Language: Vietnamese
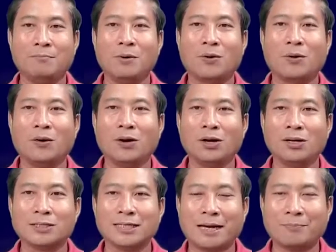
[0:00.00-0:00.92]
bậc cô
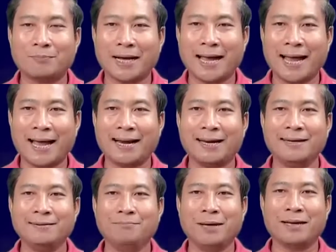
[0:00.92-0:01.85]
chân nằm khá
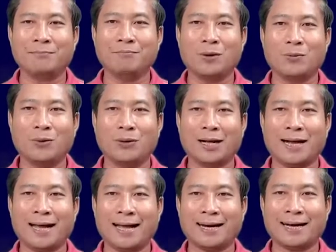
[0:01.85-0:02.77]
lắng miên bậc cô
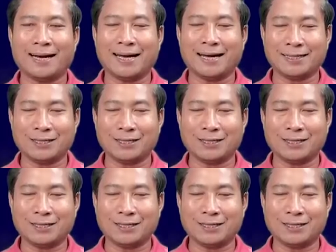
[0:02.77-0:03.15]
khá khá